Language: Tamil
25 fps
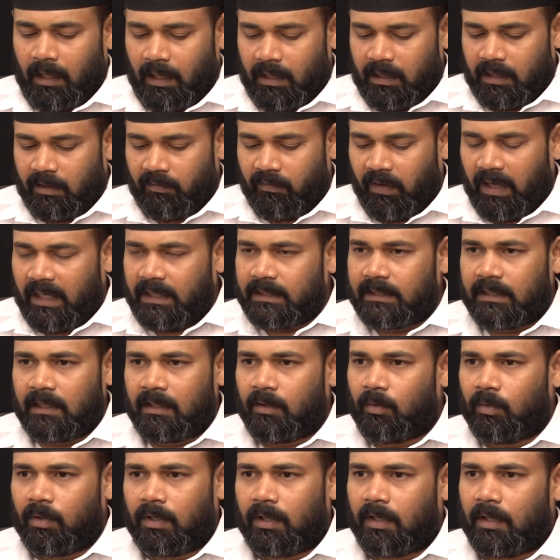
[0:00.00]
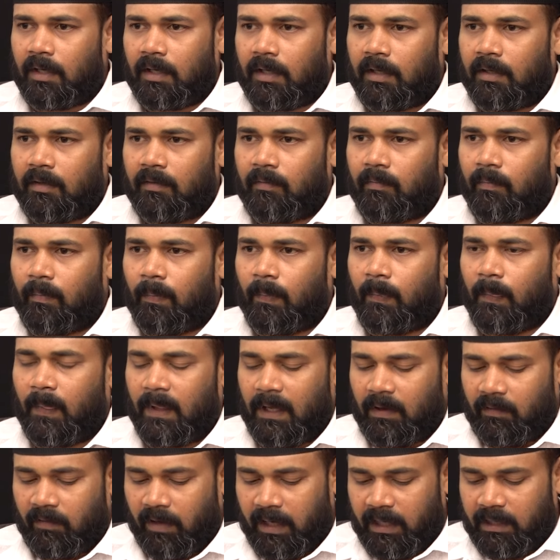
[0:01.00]
இந்த வயசுன்னு ஒன்று இருக்குல்ல
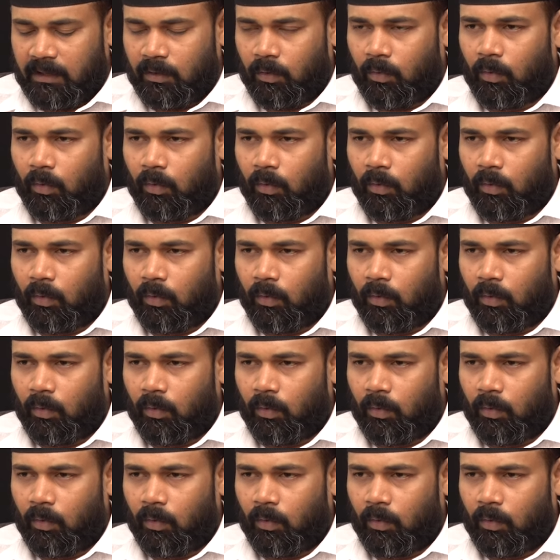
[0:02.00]
வயது